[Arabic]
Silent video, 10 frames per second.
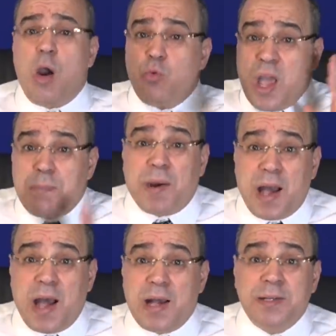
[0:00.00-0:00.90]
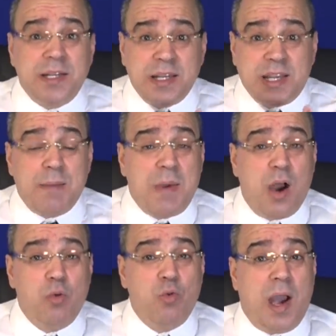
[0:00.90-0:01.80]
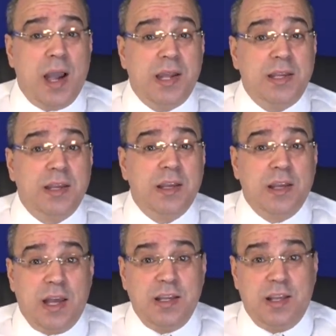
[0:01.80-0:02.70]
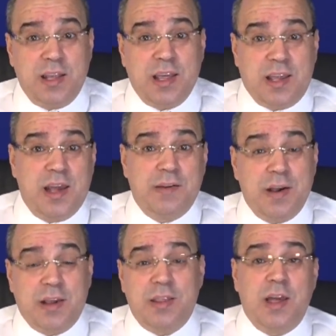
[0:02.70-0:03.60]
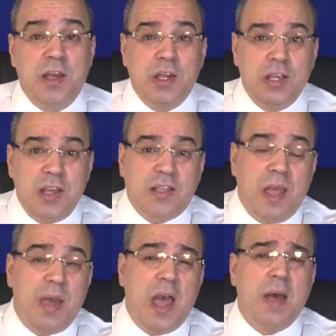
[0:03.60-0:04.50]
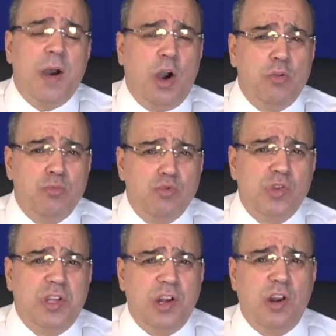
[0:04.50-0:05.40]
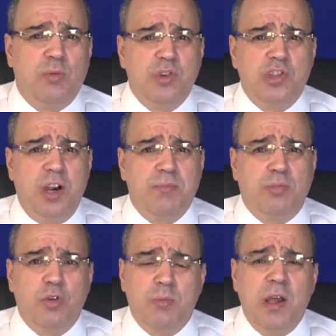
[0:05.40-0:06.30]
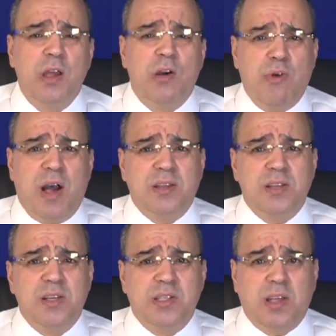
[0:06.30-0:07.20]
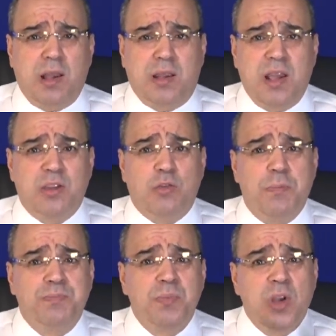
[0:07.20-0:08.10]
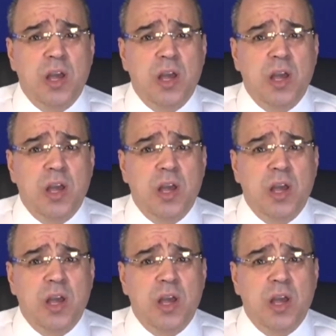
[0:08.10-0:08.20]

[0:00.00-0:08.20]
او يبقى كما هو عليه أي إذا كان هكذا يتماهى معهم ويدير لهم وش يحبوا هما فقط إسكاتهم